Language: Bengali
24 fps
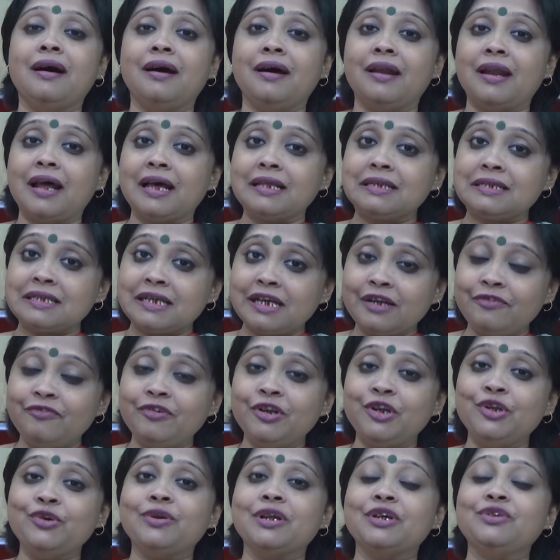আর আজকের
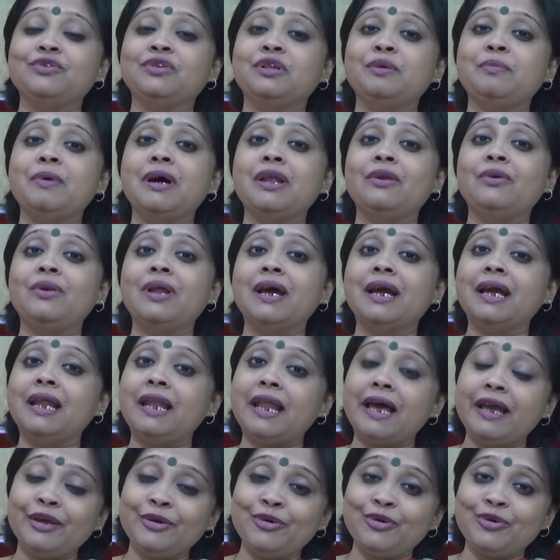ভিডিওটা যদি ভালো লাগে
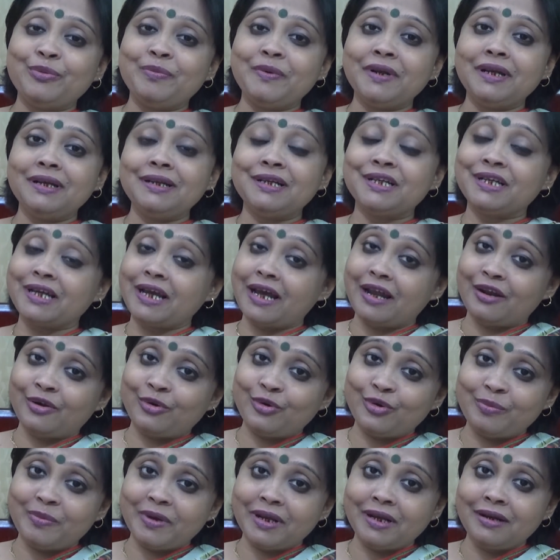লাইক করবেন শেয়ার
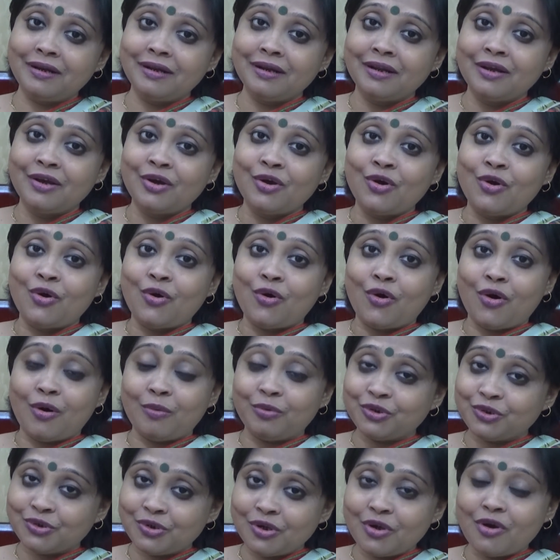করবেন
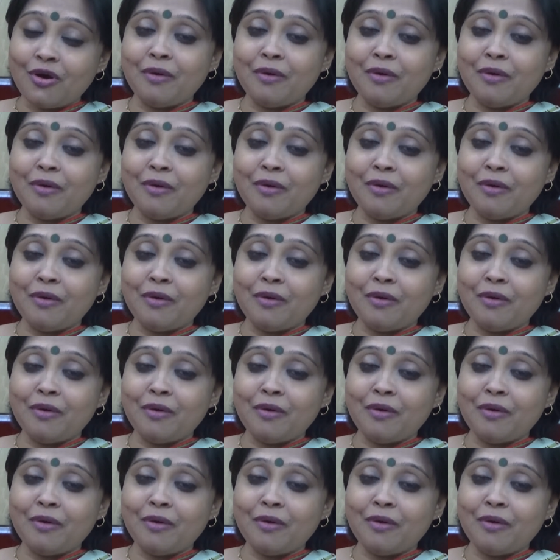অবশ্যই